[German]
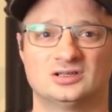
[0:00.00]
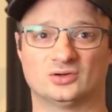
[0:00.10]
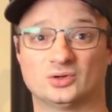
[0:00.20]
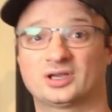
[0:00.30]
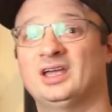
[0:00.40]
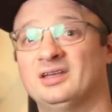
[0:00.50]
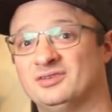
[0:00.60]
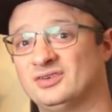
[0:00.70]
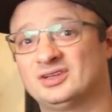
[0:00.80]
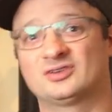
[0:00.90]
Okay,
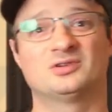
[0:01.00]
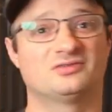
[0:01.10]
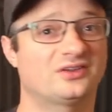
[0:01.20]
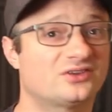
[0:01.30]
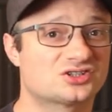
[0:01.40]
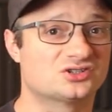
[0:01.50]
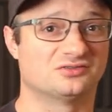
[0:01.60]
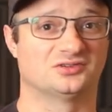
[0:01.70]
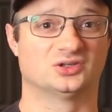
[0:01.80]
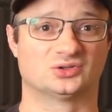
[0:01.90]
wie sieht's mit
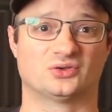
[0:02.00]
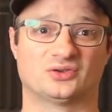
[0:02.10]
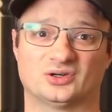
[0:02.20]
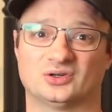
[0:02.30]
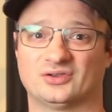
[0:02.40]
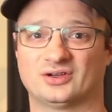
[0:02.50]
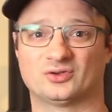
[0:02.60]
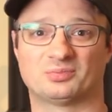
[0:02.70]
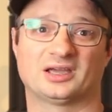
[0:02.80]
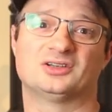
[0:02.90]
Wasserstoffautos aus,
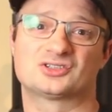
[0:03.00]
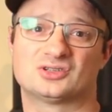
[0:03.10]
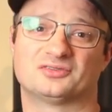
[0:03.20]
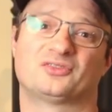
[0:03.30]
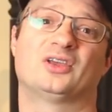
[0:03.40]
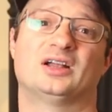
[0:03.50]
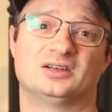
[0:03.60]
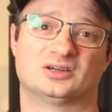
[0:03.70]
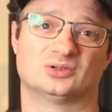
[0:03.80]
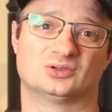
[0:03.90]
also
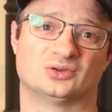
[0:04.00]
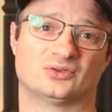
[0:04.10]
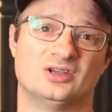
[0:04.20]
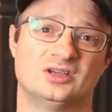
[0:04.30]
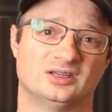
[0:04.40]
Brennstoffzellenautos?